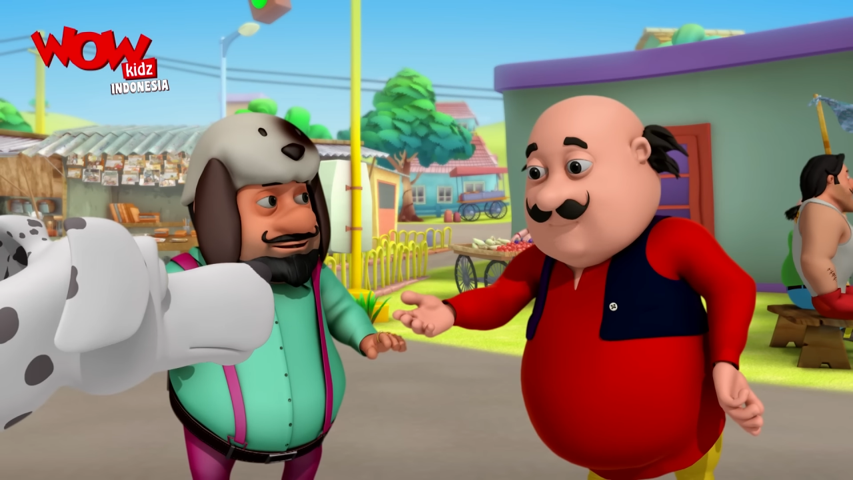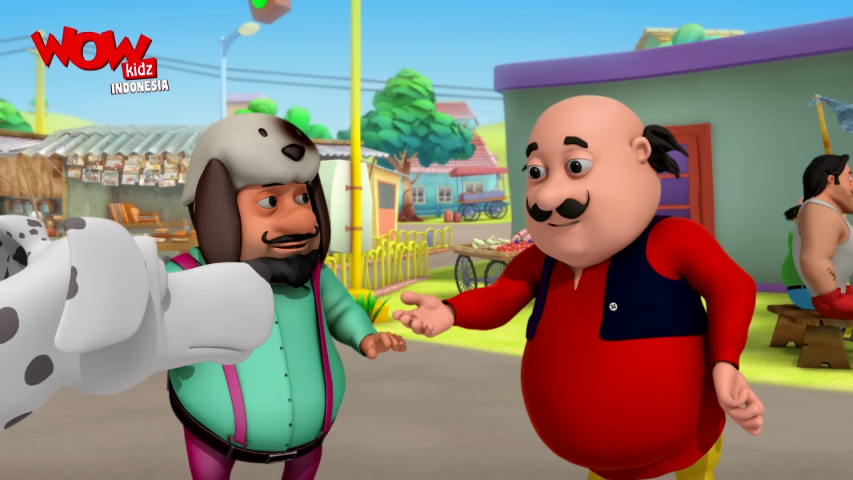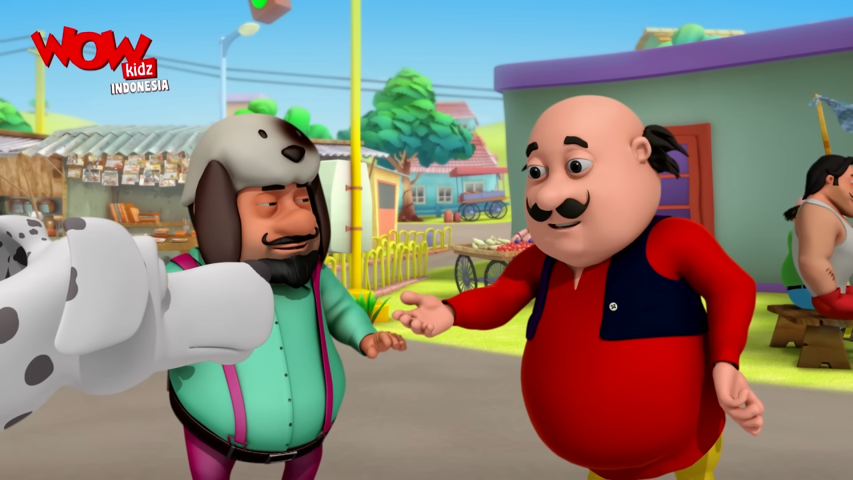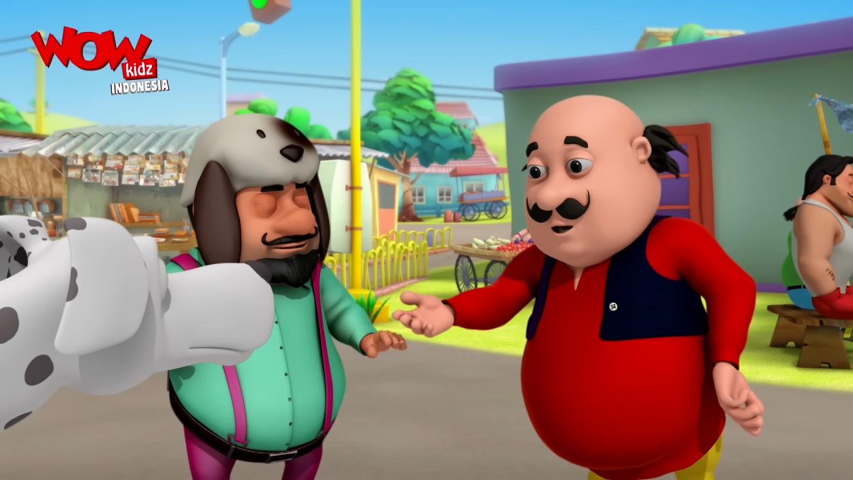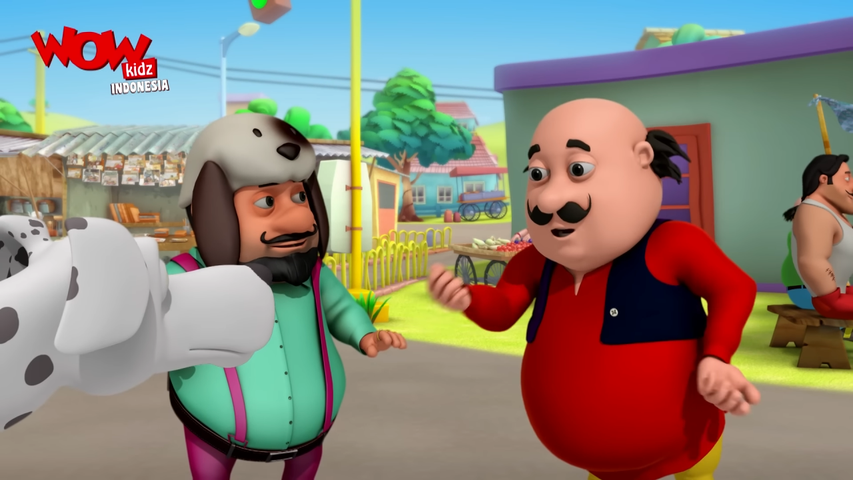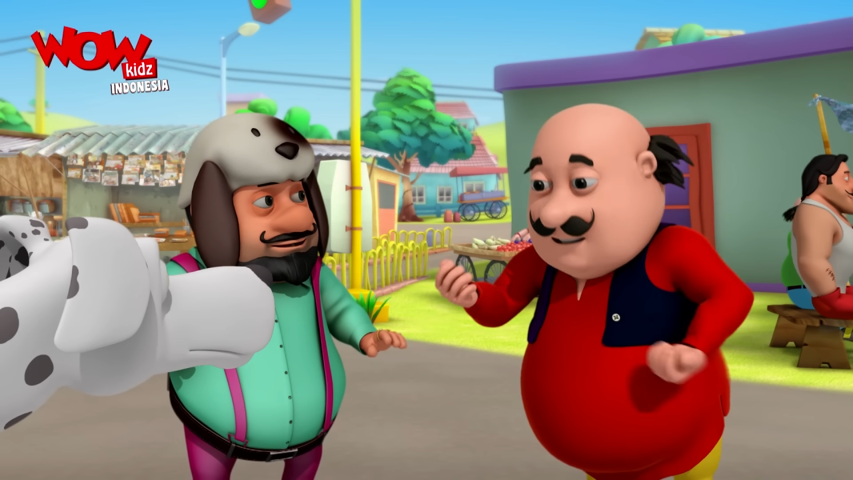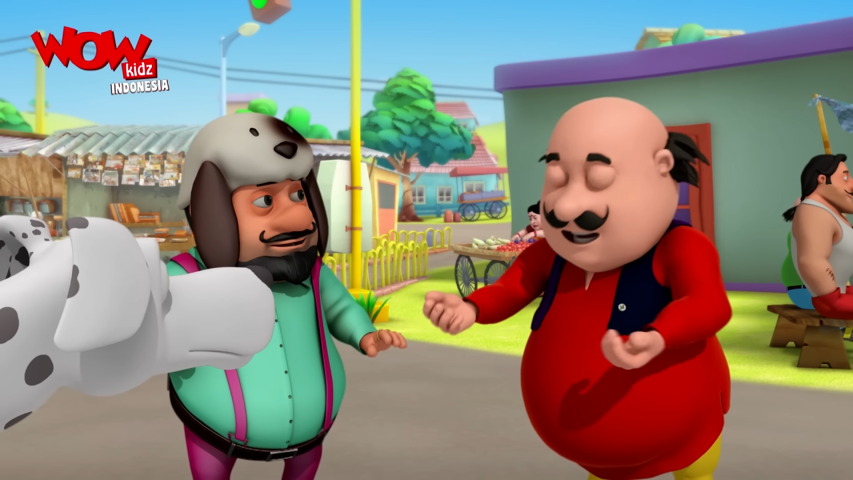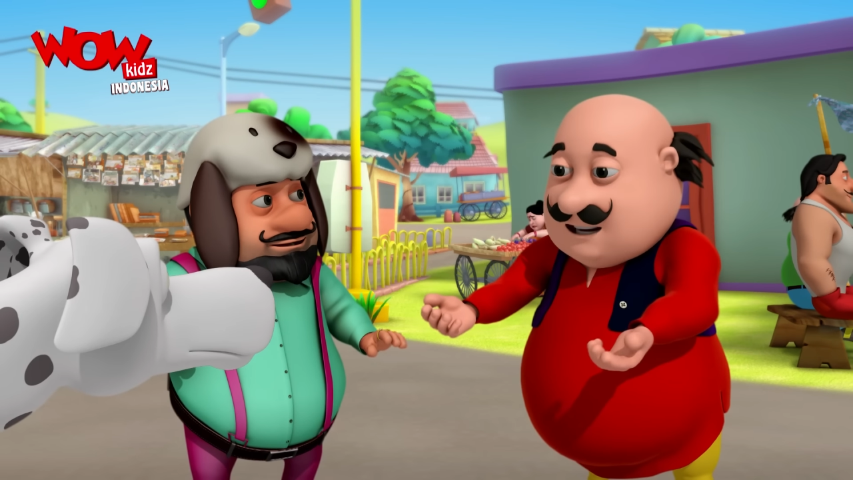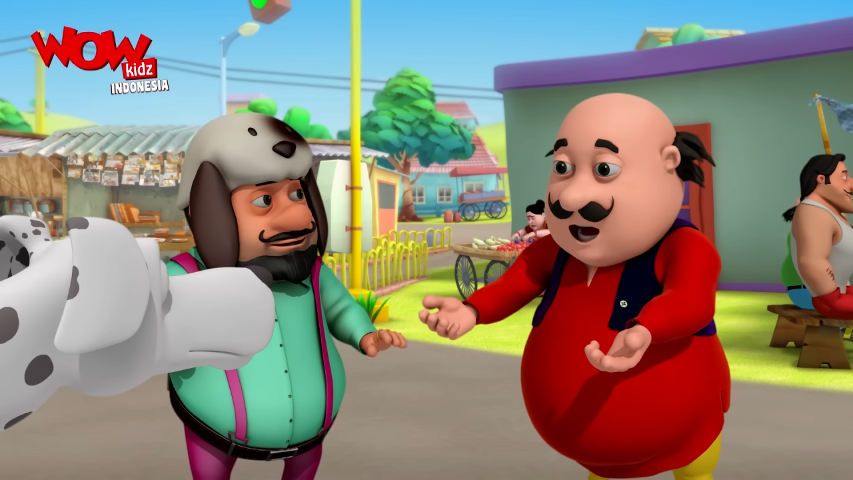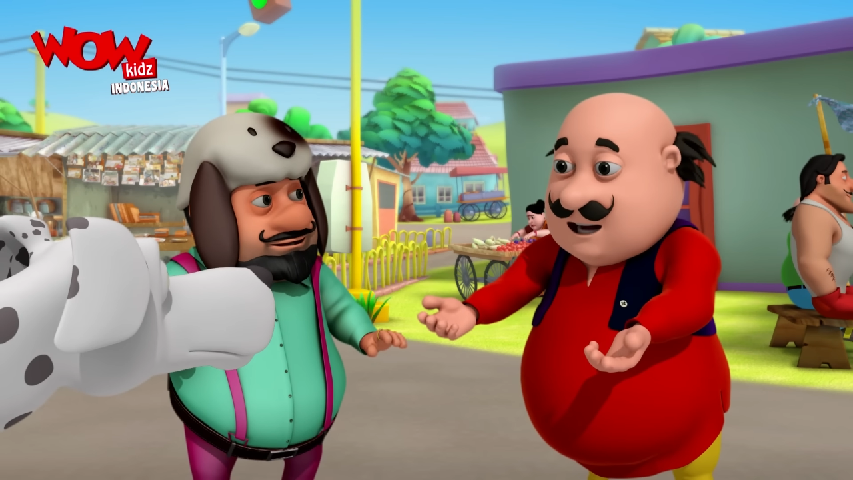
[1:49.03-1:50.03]
berapa
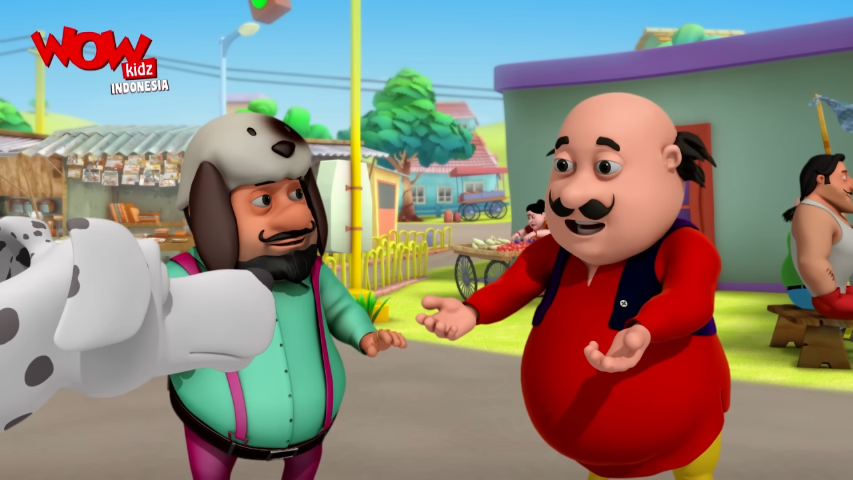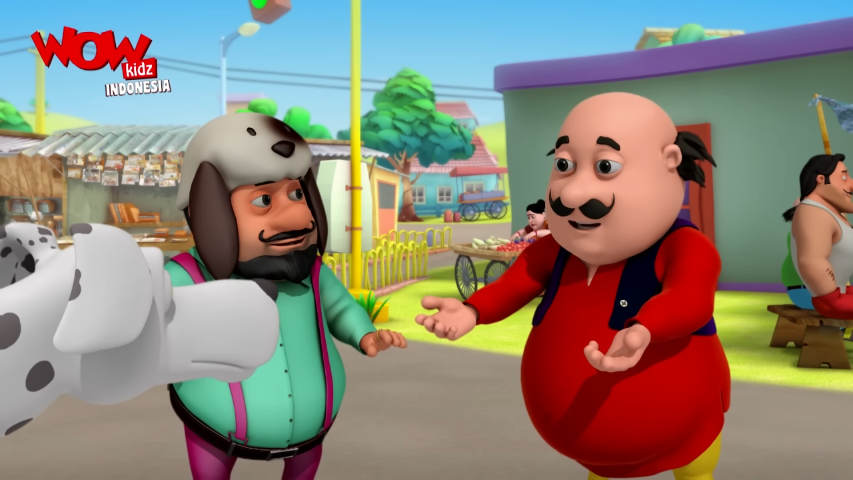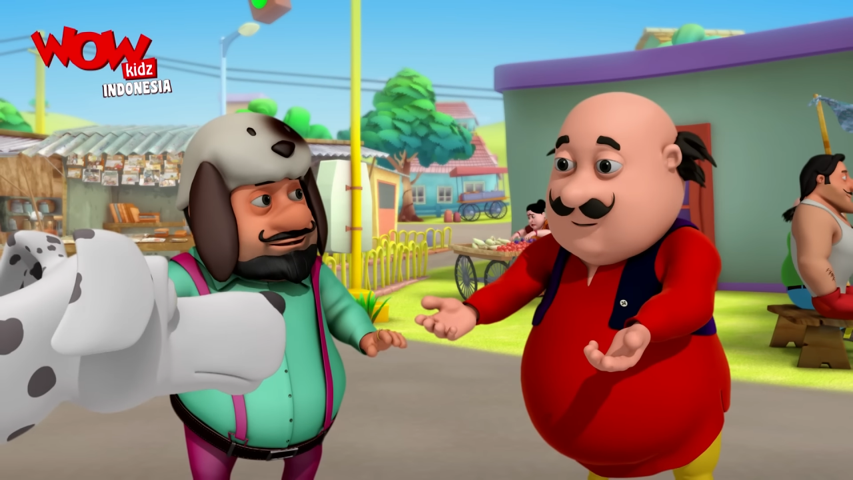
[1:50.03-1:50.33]
harga anjing dalam